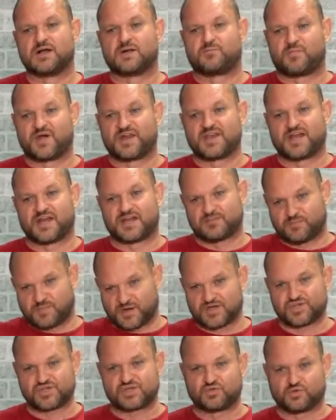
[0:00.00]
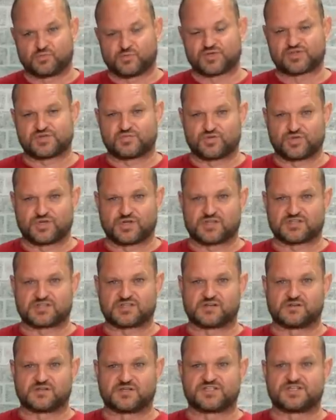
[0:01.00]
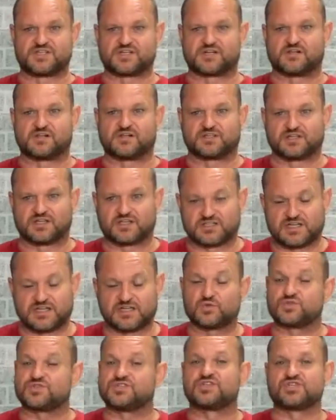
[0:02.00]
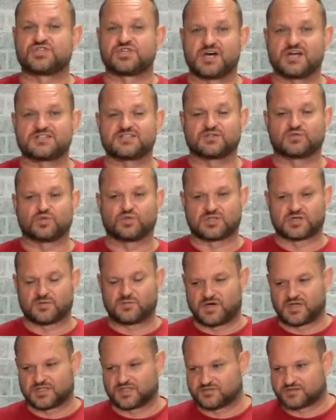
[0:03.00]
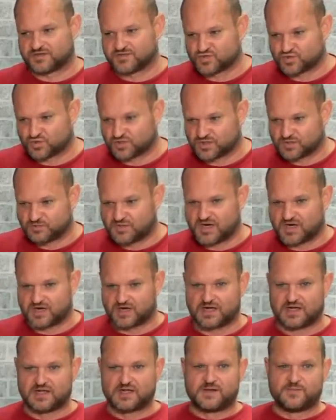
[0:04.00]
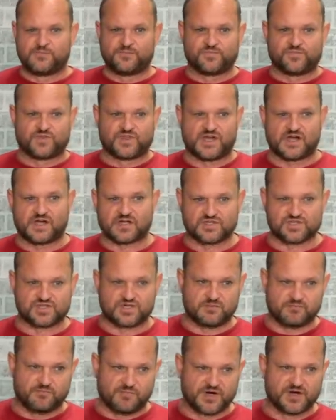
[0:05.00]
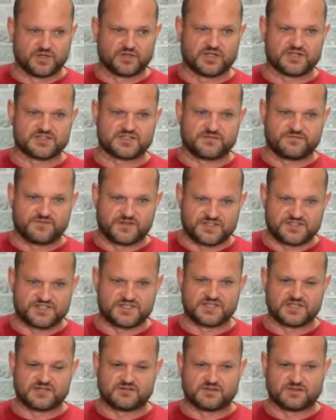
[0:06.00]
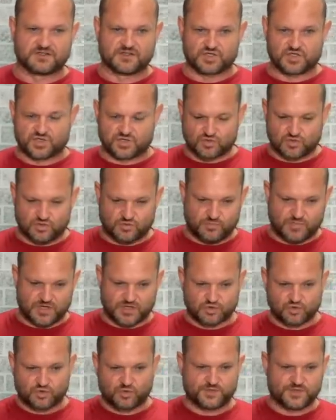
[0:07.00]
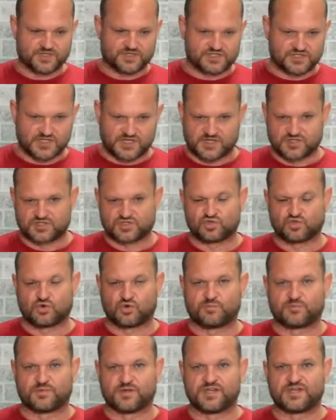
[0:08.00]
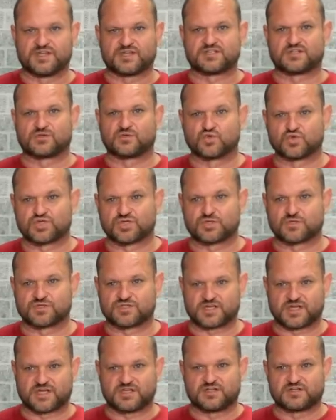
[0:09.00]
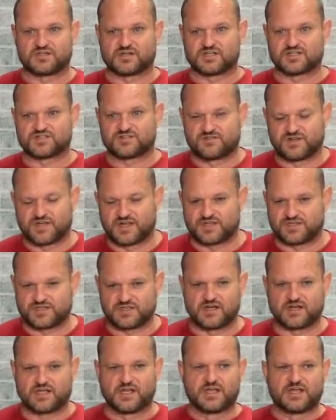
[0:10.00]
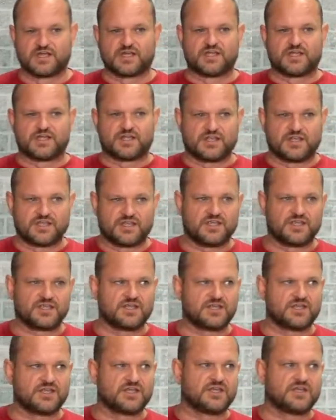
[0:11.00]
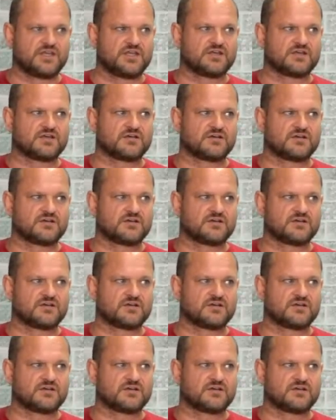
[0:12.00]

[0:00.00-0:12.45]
Понять причину, почему не раскрылось зеркало тогда, но сейчас оно отрабатывает все нормально. Также было зафиксировано, что по кнопке старт-стоп не заглушился один раз двигатель. И,